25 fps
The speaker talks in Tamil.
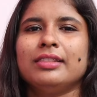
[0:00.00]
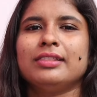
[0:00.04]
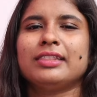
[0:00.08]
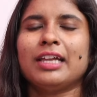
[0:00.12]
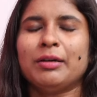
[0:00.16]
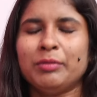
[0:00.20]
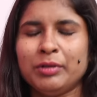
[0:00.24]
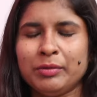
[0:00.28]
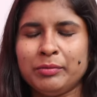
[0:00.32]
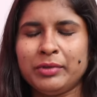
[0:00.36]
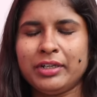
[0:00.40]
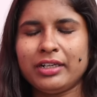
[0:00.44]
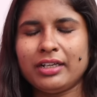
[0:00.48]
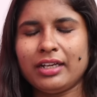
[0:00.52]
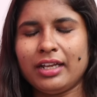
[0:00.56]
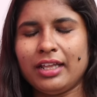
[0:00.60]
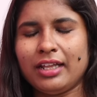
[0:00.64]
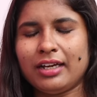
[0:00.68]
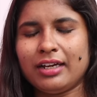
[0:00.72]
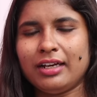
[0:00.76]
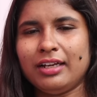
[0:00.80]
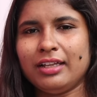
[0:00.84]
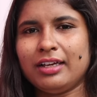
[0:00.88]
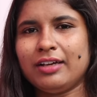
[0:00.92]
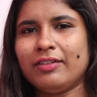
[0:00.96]
தமிழ் மின்ட்
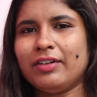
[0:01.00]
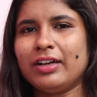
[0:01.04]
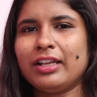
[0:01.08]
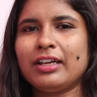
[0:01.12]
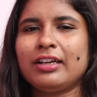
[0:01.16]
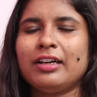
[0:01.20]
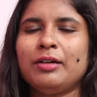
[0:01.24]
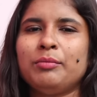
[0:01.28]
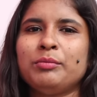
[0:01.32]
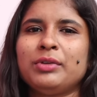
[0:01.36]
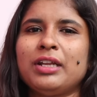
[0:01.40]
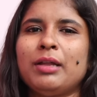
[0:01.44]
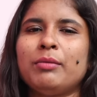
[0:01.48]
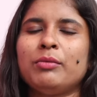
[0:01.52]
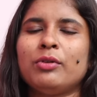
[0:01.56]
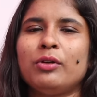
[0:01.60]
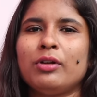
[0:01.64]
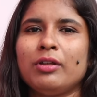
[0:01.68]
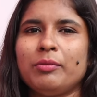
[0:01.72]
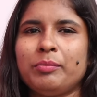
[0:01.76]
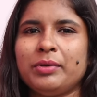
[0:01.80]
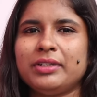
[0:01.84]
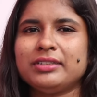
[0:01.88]
நேயர்களுக்கு வணக்கம் நம்மளோட